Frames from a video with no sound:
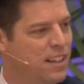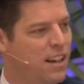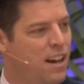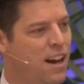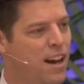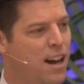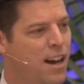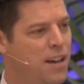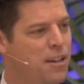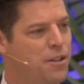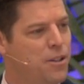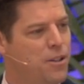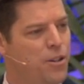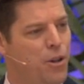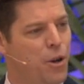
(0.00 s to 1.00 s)
Uh,
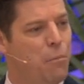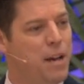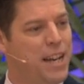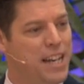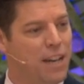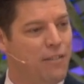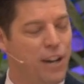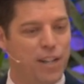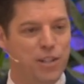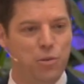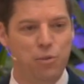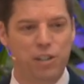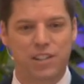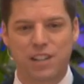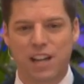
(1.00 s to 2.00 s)
Wissen
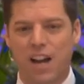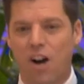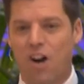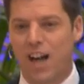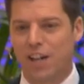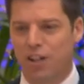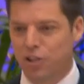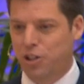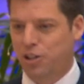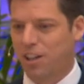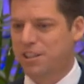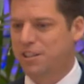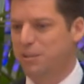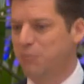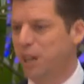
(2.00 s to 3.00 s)
Sie, oh, viele sagen,
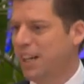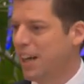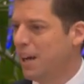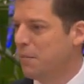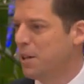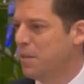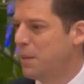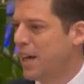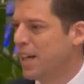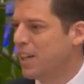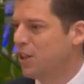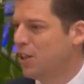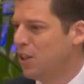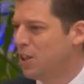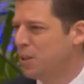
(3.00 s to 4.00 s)
ich vertraue dem
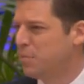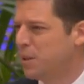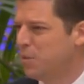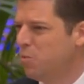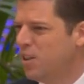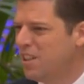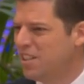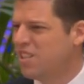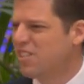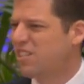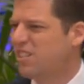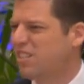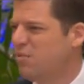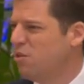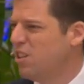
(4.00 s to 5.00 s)
Geld nicht, ich kaufe
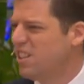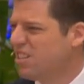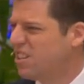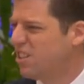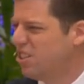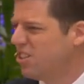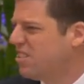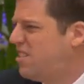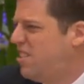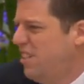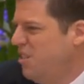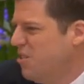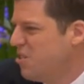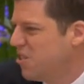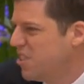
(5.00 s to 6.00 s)
Gold.
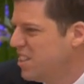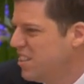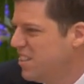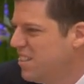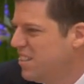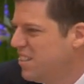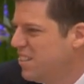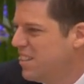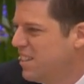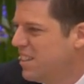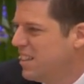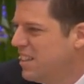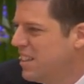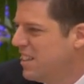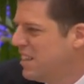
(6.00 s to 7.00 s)
Aber was macht
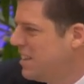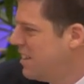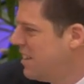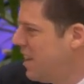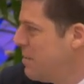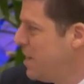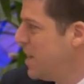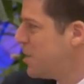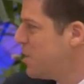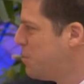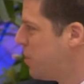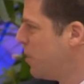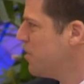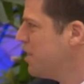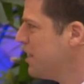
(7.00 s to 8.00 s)
Gold?
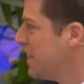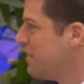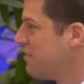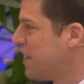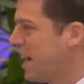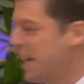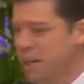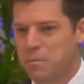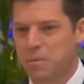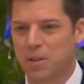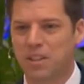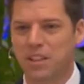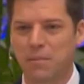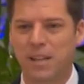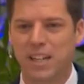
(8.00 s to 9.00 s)
Sicher, es ist
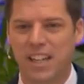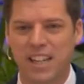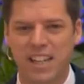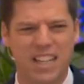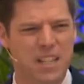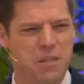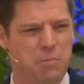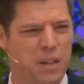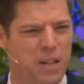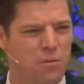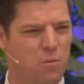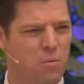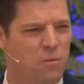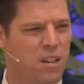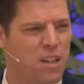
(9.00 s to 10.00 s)
vermutlich
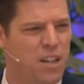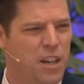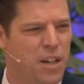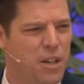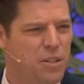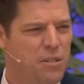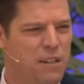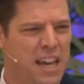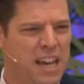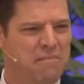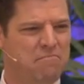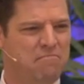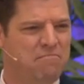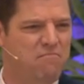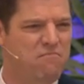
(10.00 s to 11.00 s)
wertvoll, aber man kann nicht
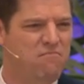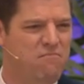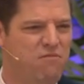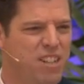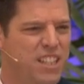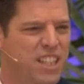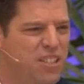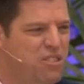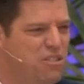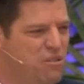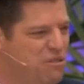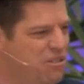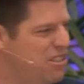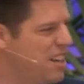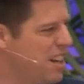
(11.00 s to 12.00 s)
wirklich etwas mit Gold
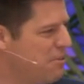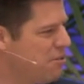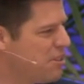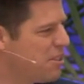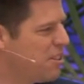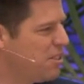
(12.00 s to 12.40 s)
anfangen.